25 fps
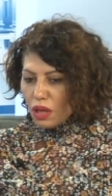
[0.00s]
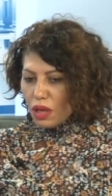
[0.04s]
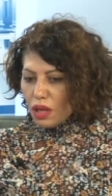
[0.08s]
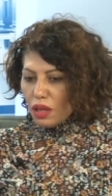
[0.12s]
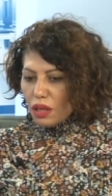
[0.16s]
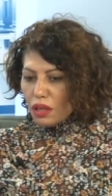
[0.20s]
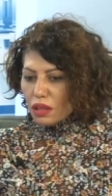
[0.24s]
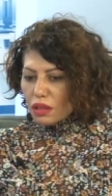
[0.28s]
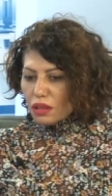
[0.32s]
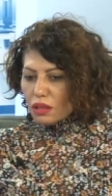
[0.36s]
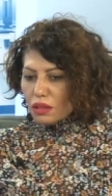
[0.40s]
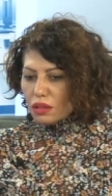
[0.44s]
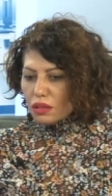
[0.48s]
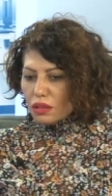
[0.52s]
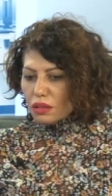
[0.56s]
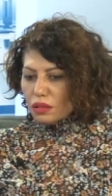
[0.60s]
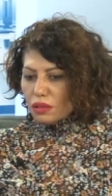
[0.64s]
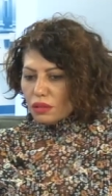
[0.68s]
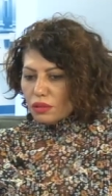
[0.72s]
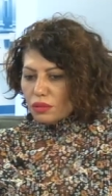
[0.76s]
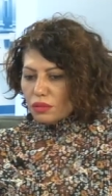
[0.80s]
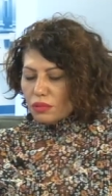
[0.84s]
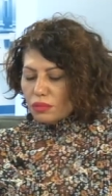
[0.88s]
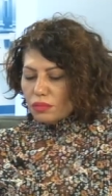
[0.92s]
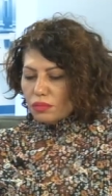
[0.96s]

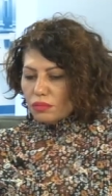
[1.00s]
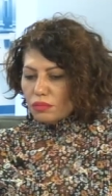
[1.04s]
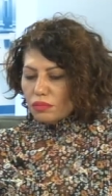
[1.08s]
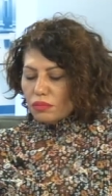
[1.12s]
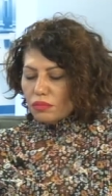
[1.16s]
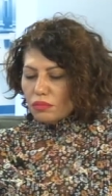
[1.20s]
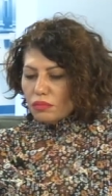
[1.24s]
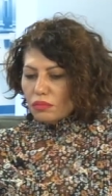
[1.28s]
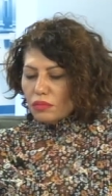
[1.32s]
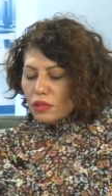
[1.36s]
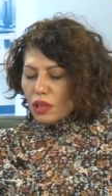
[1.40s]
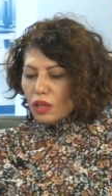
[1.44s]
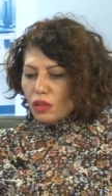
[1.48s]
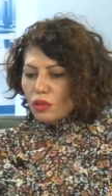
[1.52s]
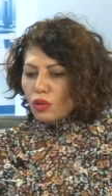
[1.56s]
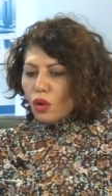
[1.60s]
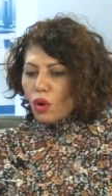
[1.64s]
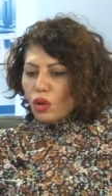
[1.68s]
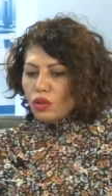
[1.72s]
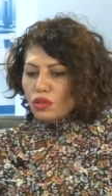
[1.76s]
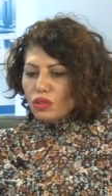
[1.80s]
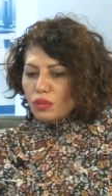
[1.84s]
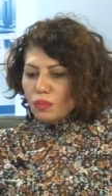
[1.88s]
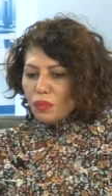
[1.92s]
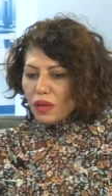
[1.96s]
Ee,
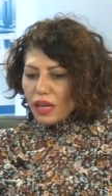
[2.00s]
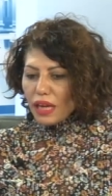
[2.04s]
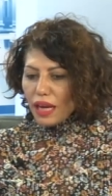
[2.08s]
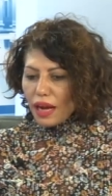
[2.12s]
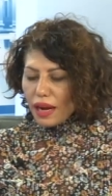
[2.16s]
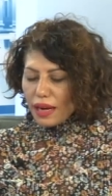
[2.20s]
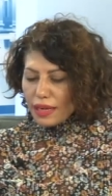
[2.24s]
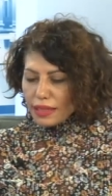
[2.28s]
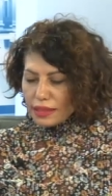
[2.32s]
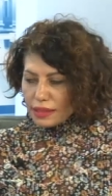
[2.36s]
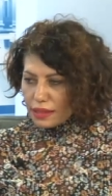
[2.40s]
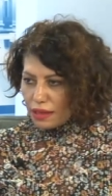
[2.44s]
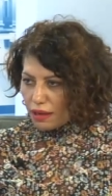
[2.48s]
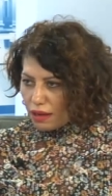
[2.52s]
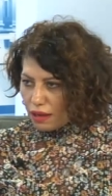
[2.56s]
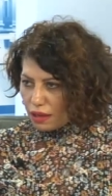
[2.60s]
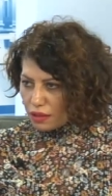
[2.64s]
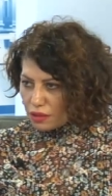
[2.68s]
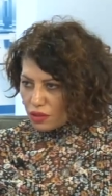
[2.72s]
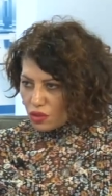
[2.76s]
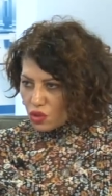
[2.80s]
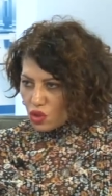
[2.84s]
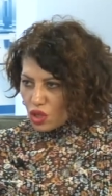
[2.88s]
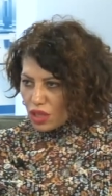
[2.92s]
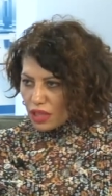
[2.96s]
Lord Mayer de
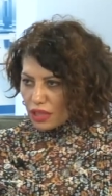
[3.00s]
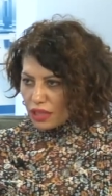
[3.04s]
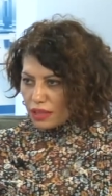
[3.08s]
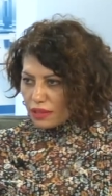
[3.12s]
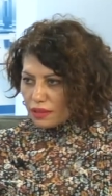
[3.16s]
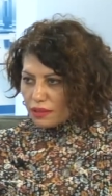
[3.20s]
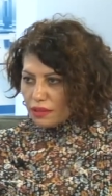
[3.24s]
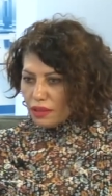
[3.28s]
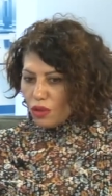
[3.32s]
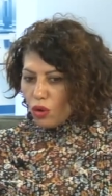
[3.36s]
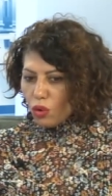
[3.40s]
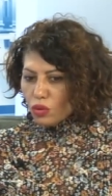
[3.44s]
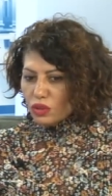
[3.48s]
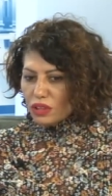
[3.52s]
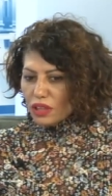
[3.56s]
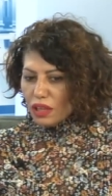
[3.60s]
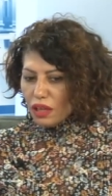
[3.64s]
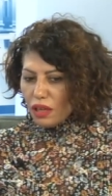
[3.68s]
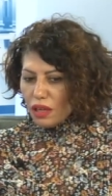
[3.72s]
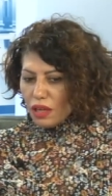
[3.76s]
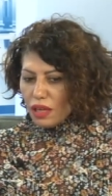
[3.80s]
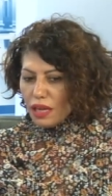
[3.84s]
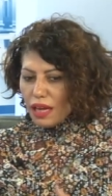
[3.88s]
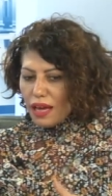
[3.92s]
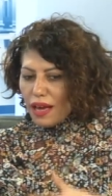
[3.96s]
aynı şekilde. O da
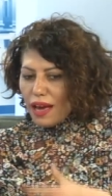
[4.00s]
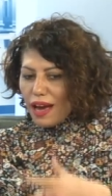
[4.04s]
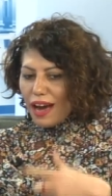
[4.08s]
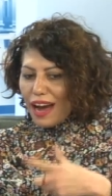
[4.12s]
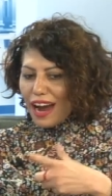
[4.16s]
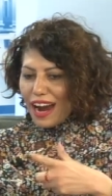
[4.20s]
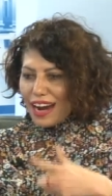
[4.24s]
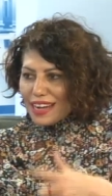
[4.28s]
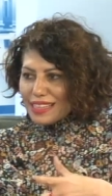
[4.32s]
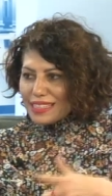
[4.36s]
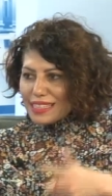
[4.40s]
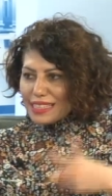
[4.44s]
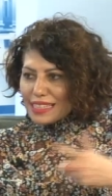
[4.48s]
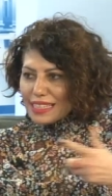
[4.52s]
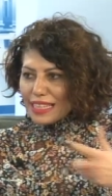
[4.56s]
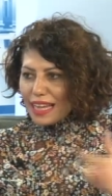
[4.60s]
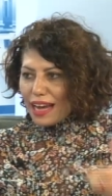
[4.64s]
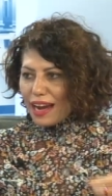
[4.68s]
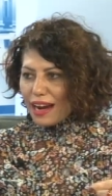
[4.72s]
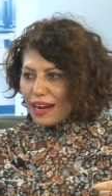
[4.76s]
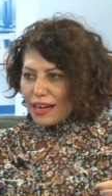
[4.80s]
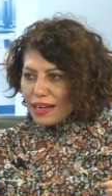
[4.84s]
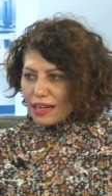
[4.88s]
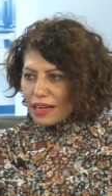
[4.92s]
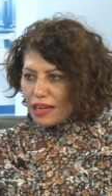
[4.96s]

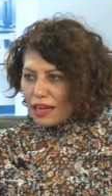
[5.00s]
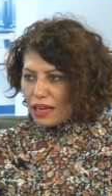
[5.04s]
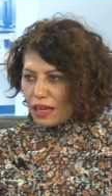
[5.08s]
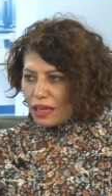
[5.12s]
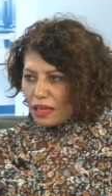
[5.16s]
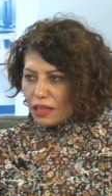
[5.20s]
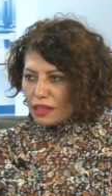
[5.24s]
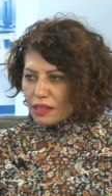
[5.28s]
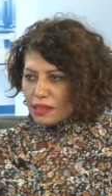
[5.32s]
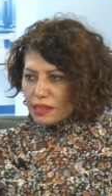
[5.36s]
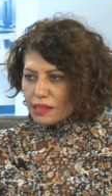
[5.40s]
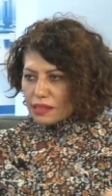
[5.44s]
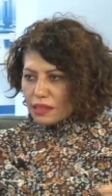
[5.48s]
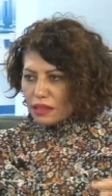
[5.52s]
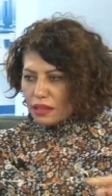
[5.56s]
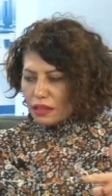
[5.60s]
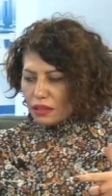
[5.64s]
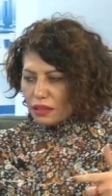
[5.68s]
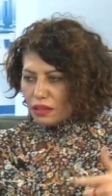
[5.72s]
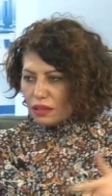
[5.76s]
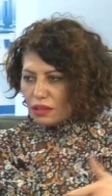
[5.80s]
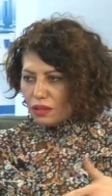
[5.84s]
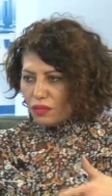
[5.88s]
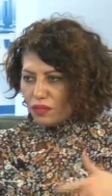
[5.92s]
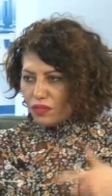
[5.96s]
herslerle
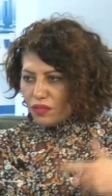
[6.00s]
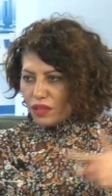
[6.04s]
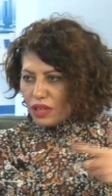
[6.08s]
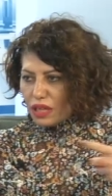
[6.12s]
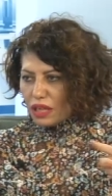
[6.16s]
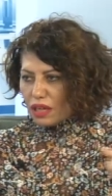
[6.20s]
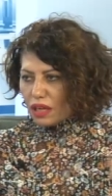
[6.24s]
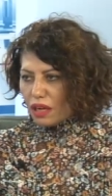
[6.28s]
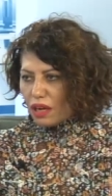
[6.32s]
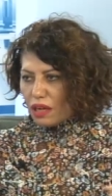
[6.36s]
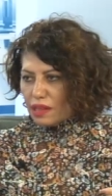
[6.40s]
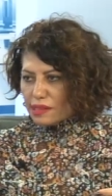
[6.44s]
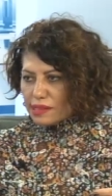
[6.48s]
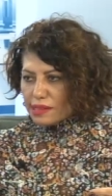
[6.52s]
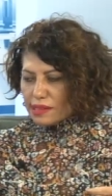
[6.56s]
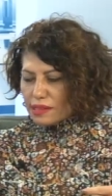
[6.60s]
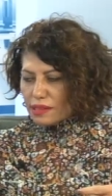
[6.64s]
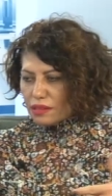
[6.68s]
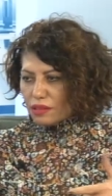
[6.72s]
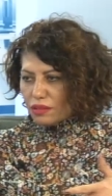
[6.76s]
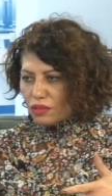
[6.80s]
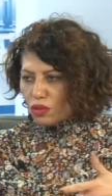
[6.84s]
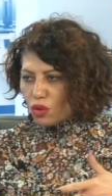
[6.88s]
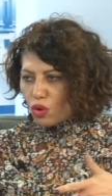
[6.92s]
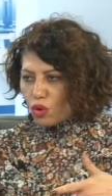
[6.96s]
sayıların
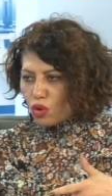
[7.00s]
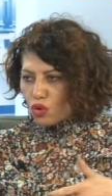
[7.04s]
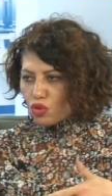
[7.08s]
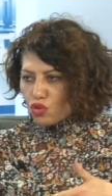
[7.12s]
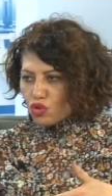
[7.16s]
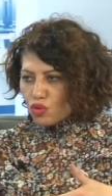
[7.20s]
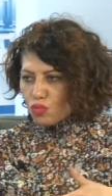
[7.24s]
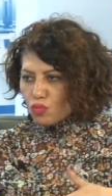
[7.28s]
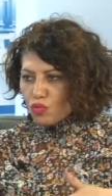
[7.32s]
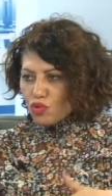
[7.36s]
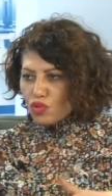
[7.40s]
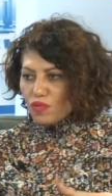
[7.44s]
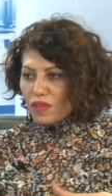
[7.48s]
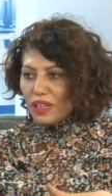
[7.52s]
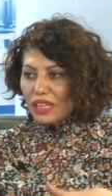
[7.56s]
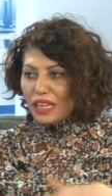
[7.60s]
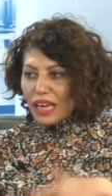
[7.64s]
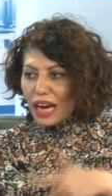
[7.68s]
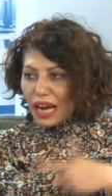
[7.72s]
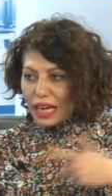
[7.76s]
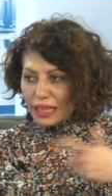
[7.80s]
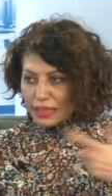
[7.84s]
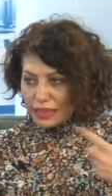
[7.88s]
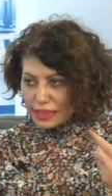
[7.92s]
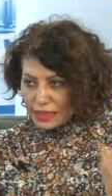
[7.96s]
frekanslarını ölçmüş ve
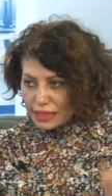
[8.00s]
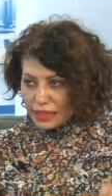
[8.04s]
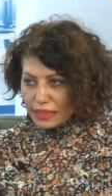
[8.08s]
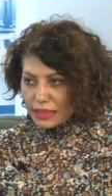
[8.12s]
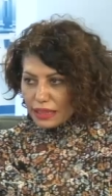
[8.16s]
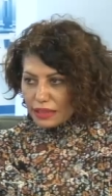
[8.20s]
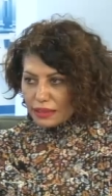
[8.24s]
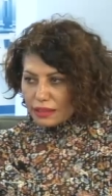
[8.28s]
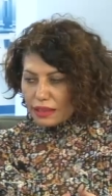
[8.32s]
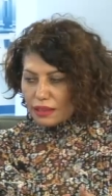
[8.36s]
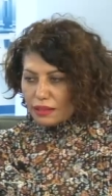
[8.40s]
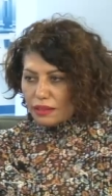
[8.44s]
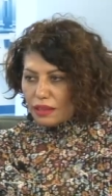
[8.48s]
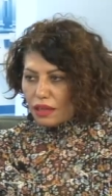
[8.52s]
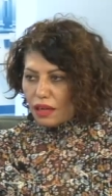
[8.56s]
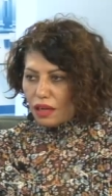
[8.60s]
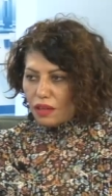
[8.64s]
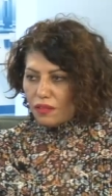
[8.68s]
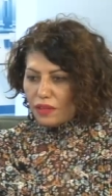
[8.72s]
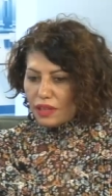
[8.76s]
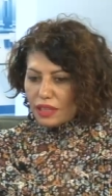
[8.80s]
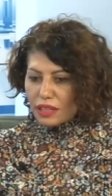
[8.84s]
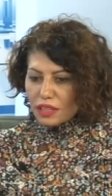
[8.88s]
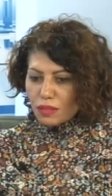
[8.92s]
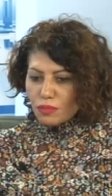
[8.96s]
kendisini de
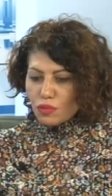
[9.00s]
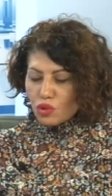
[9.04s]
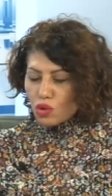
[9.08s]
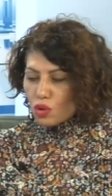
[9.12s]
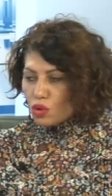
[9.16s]
tedavi etmiş.